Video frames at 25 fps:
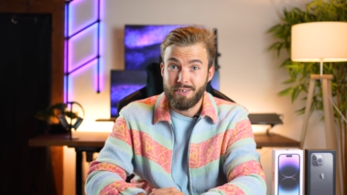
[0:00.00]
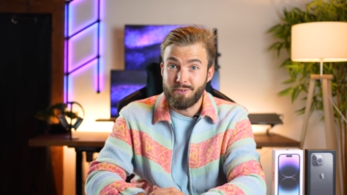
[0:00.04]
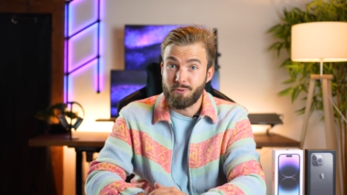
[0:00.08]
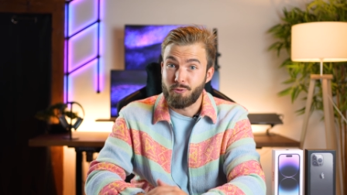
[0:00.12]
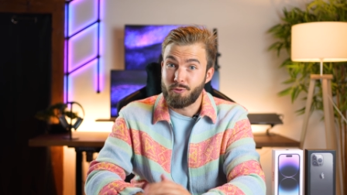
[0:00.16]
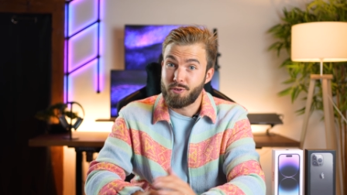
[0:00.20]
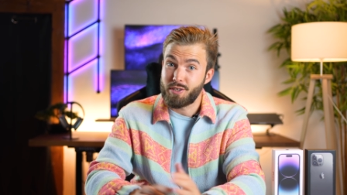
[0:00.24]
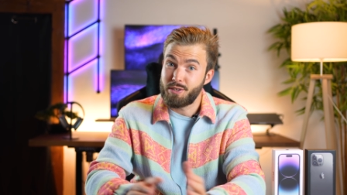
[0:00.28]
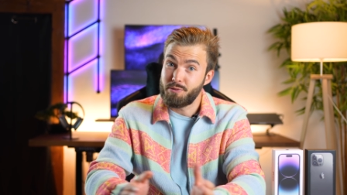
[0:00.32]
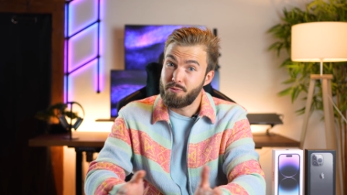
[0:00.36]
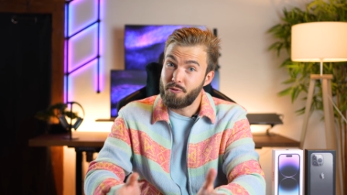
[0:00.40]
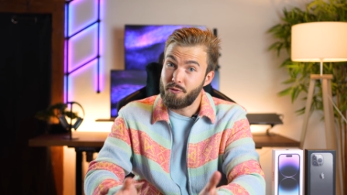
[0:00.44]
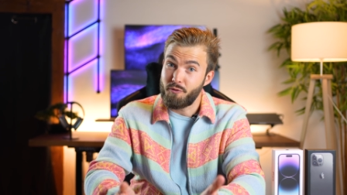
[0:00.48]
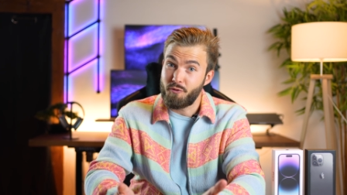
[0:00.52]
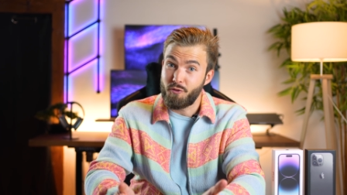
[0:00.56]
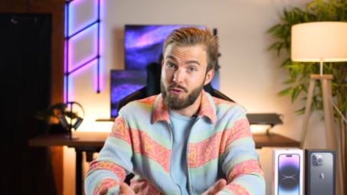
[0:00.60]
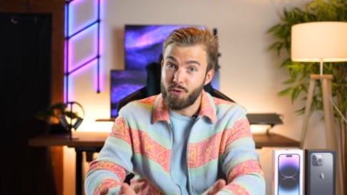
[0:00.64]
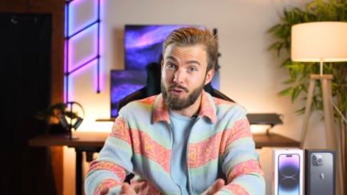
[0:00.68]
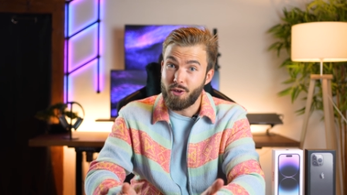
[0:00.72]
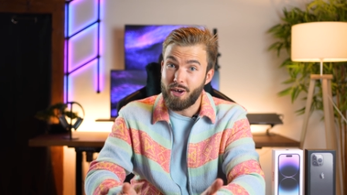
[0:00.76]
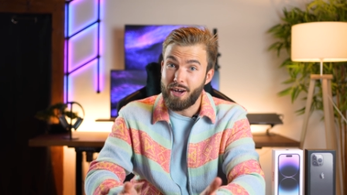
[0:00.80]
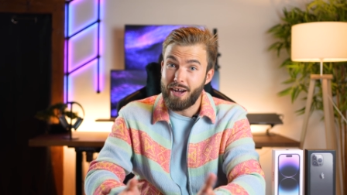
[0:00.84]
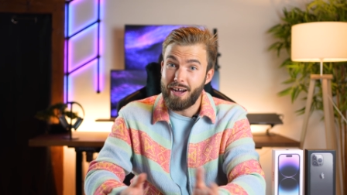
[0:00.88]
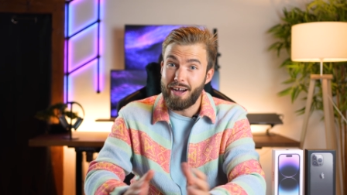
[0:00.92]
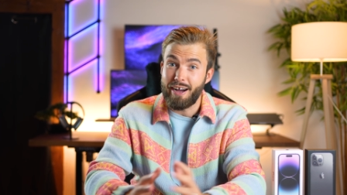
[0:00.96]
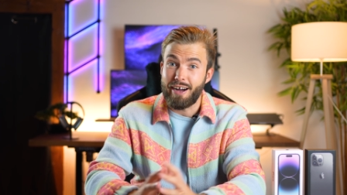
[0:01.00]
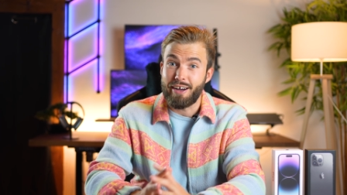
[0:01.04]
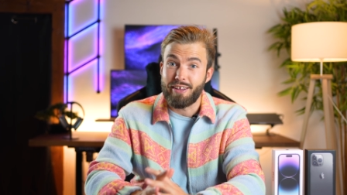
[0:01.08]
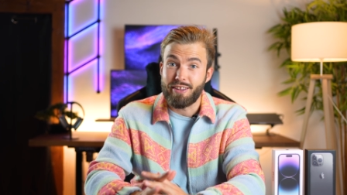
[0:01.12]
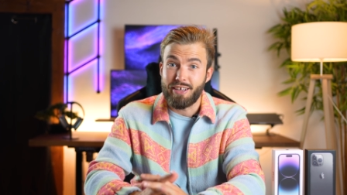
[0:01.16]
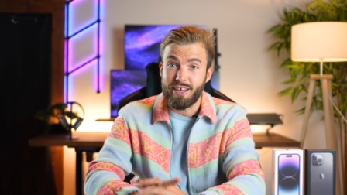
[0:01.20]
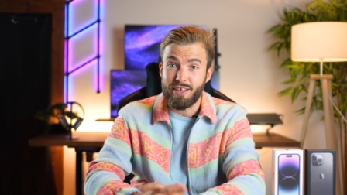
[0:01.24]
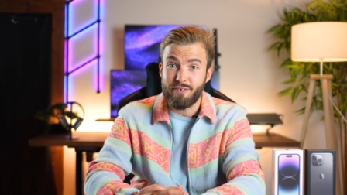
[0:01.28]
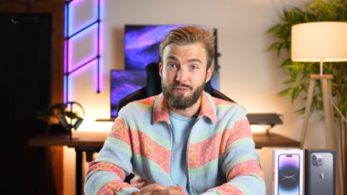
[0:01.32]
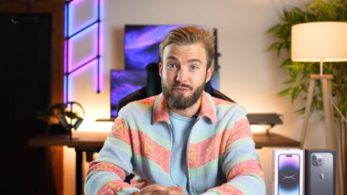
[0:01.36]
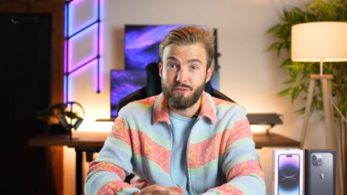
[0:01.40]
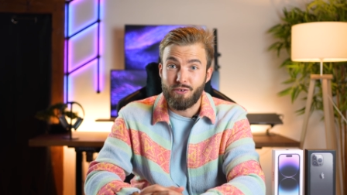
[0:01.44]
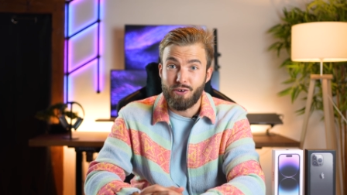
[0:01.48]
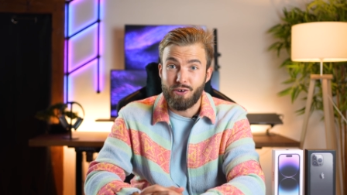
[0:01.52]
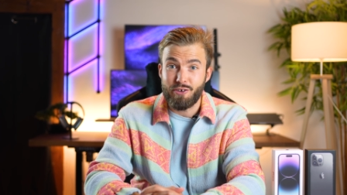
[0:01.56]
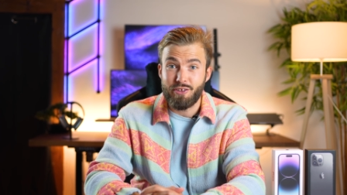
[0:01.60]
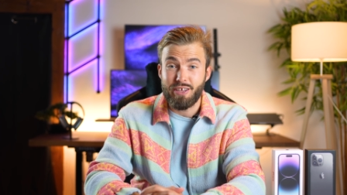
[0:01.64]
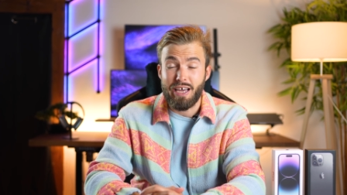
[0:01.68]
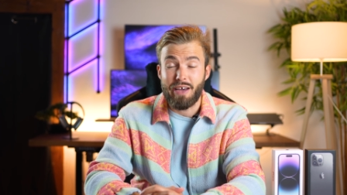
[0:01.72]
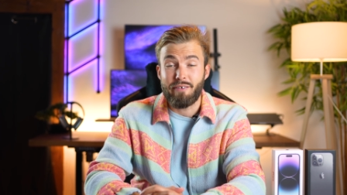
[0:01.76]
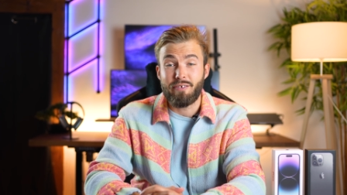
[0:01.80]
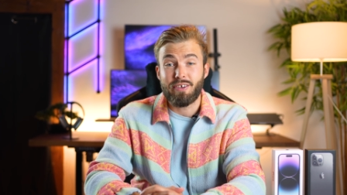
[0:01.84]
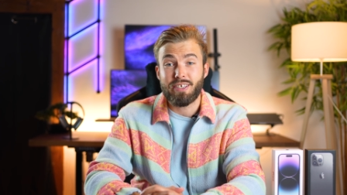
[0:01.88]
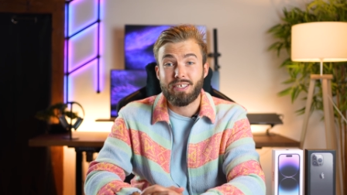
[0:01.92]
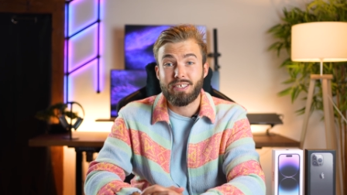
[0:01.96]
Donc il vous faudra un iPhone
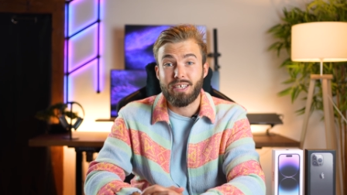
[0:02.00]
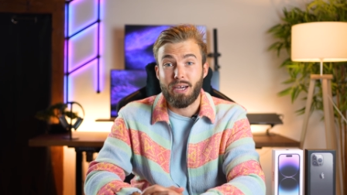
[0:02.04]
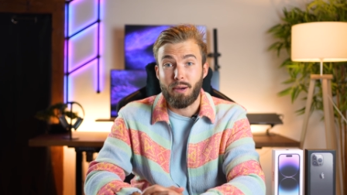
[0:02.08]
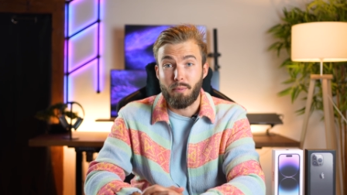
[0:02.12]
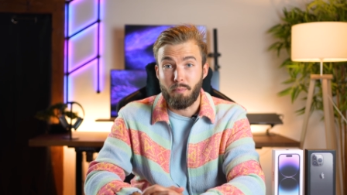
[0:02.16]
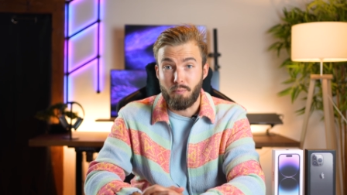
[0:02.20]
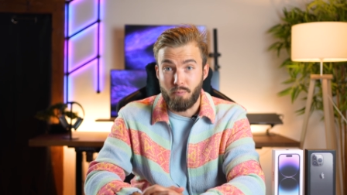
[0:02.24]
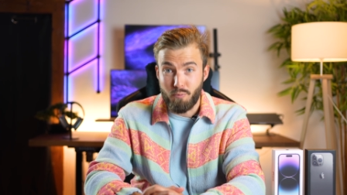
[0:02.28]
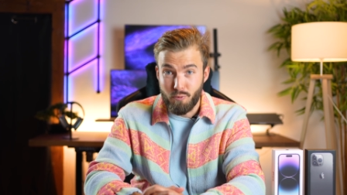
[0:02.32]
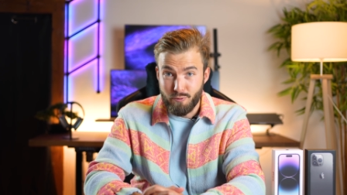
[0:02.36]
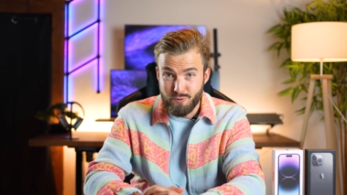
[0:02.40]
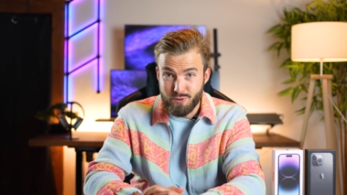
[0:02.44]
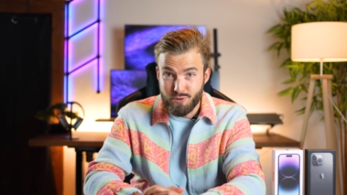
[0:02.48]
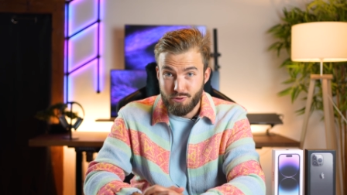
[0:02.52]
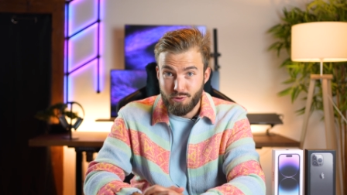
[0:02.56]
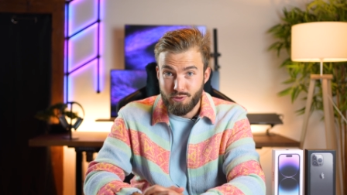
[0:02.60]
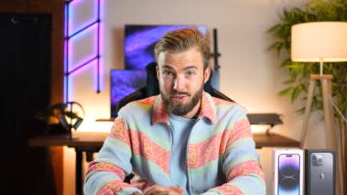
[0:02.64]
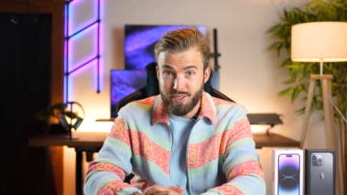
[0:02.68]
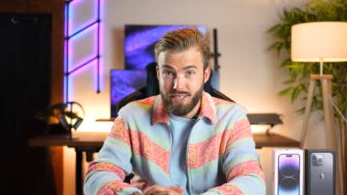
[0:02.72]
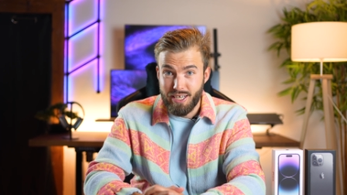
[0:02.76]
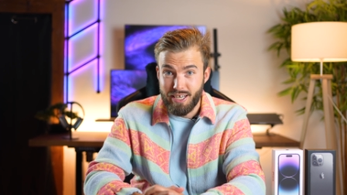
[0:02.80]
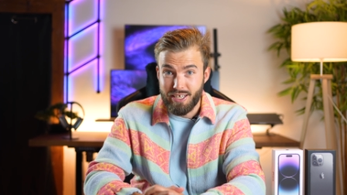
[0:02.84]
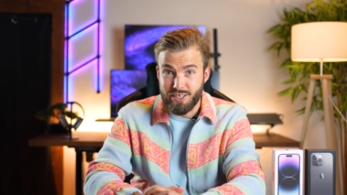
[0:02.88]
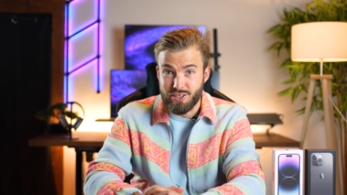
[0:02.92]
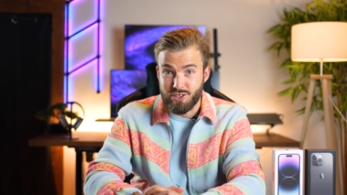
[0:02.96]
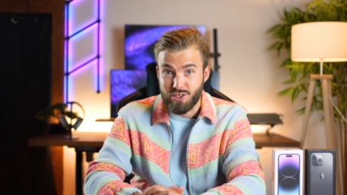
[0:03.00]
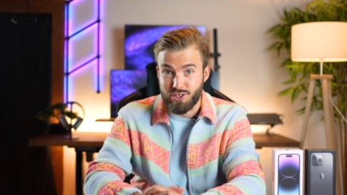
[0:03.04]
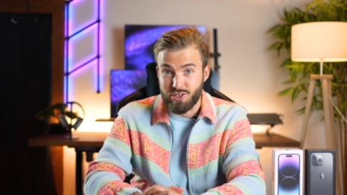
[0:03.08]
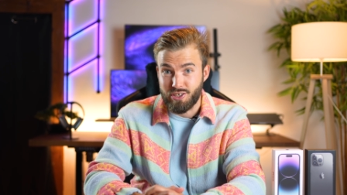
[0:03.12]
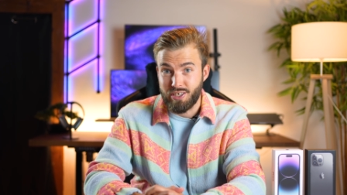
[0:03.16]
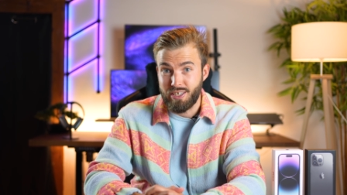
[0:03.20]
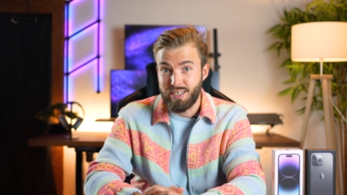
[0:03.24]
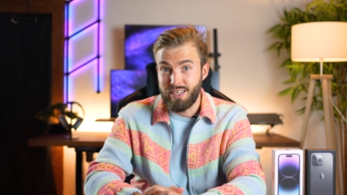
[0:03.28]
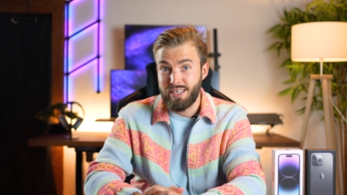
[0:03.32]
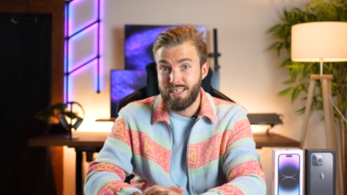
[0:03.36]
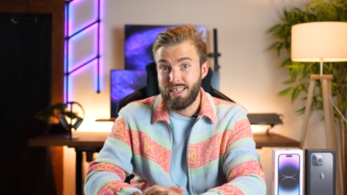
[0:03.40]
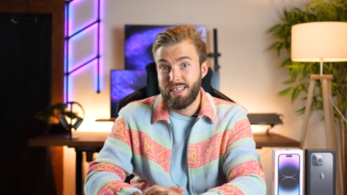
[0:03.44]
avec un bon stockage.